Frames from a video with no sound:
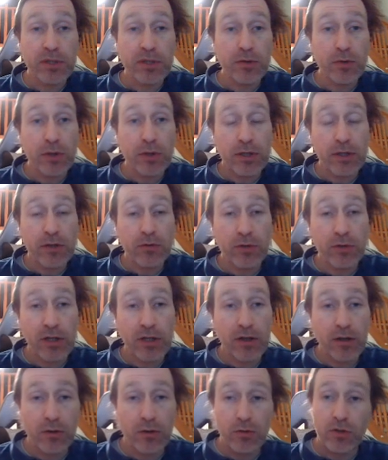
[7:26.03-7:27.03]
aussi qu'on
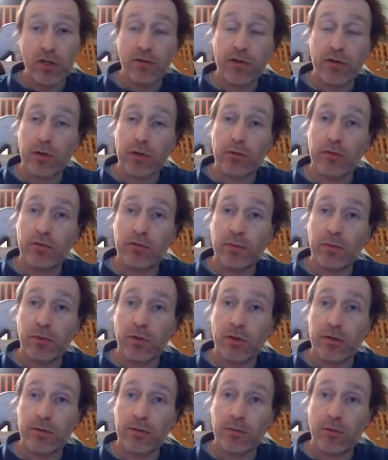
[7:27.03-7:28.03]
avait suivi pendant
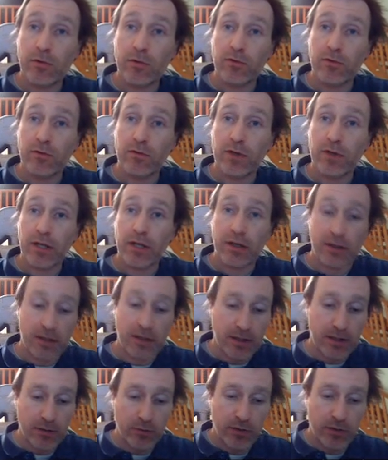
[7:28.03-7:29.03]
un moment. On va les,
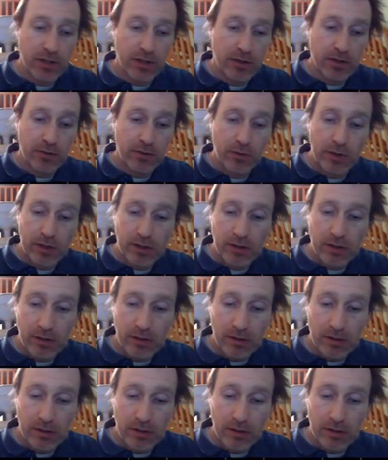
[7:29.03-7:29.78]
regarder aussi.